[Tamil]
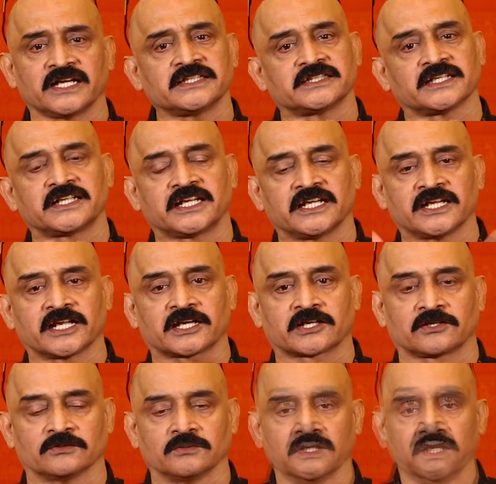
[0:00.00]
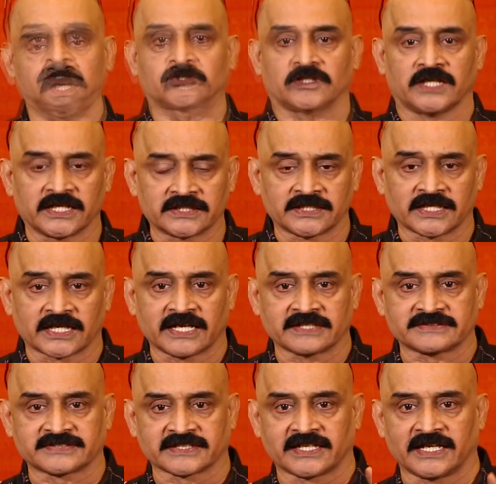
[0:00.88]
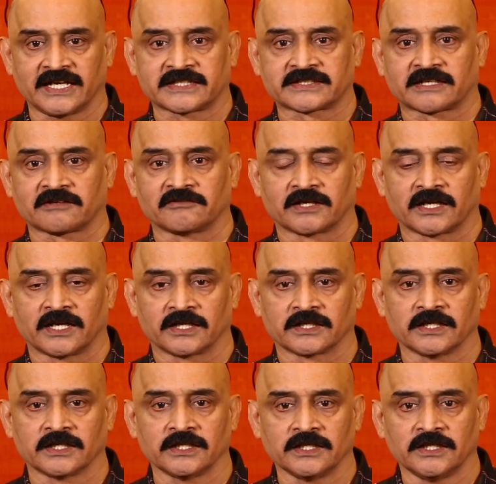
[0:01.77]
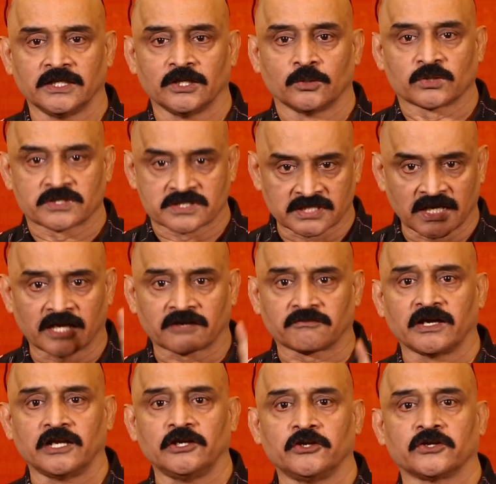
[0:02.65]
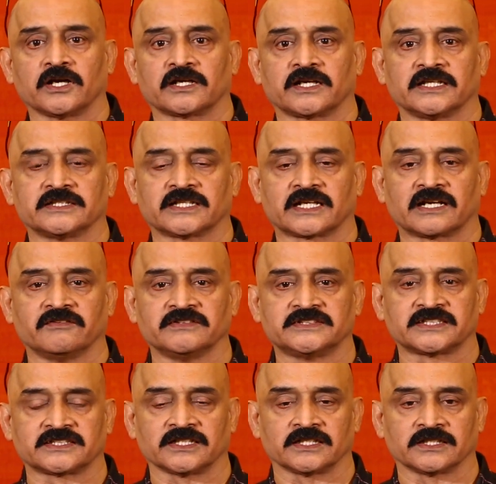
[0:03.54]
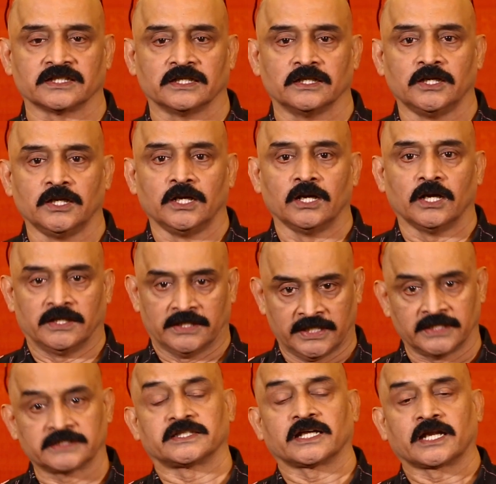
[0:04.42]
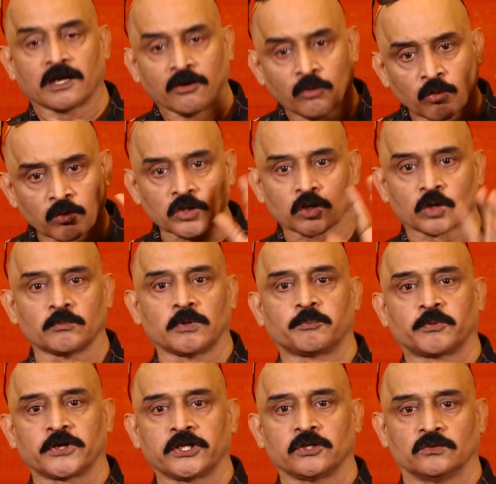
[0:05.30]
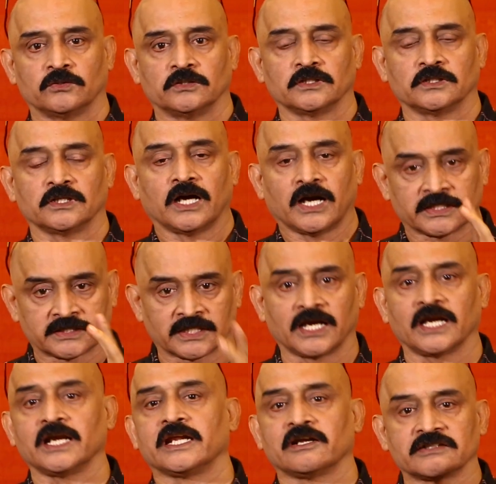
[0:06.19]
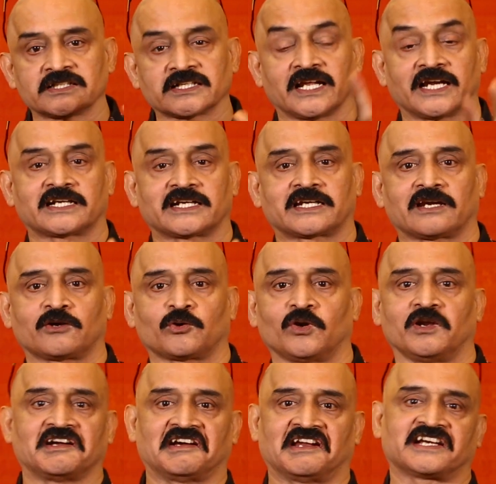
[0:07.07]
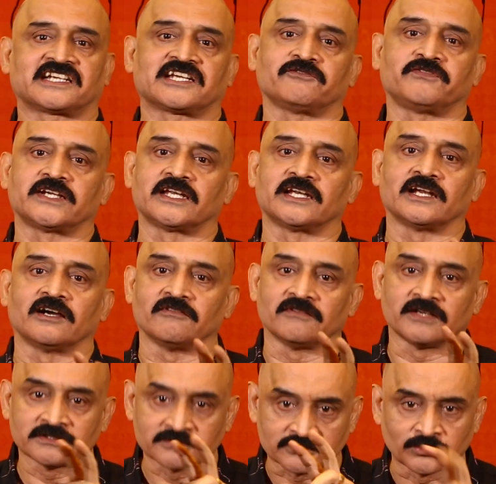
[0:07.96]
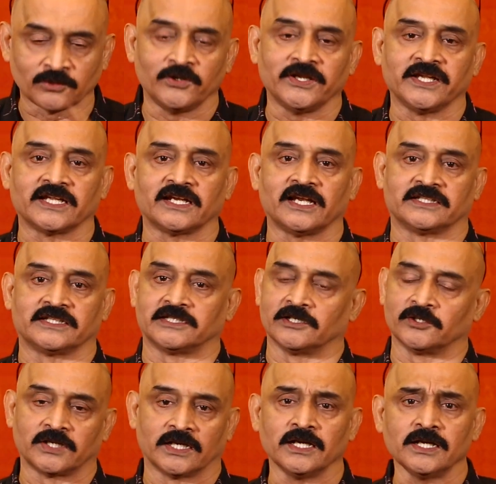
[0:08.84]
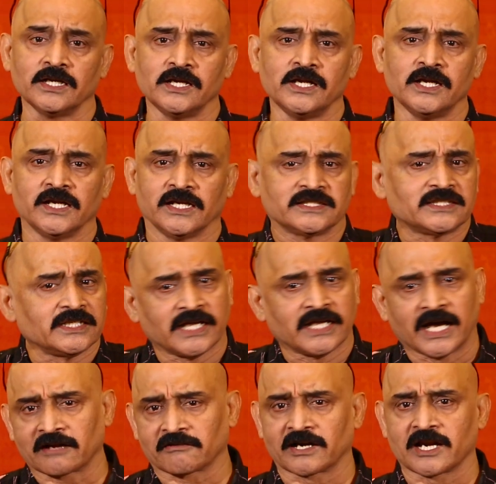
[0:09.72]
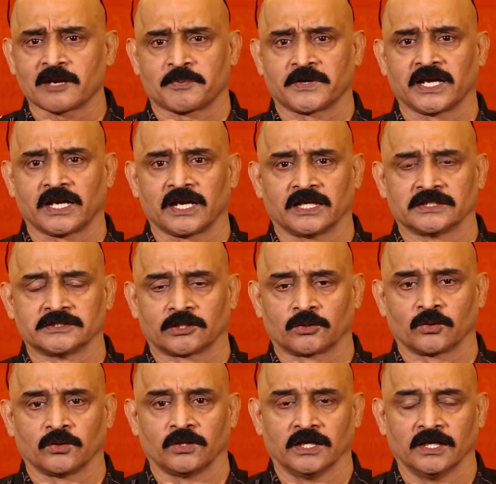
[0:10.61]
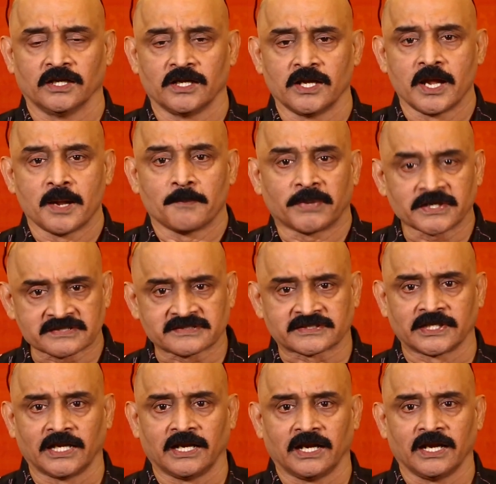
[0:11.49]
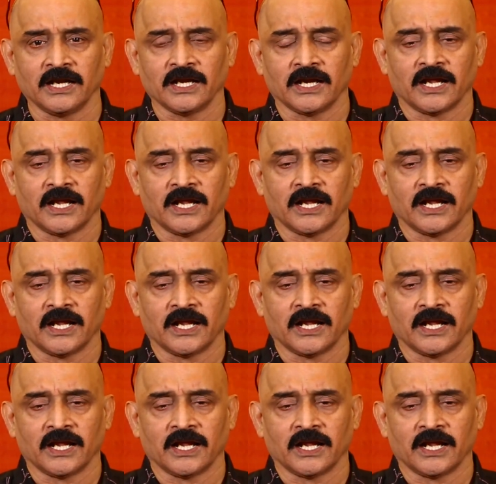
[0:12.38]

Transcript: கை தட்டினே இருக்கணும் ஸோ நயன்தாரா ஆஸ் அ கலெக்டர் வராங்க ஒரு ஸ்டார் வேல்யூக்காக நயன்தாரா வச்சுருக்காங்க நயன்தாராவும் உங்களுக்கு ரொம்ப பிடிக்கும் அதனால் நீங்கள் வந்து கலெக்டர் ரோலில் கரெக்டாக ஃபிட் ஆவான்னு சொல்லுவீங்களே தவிர இது யார் வேணால் பண்ணிக்கலாம் அந்த ரோலில் பட் ஸ்டில்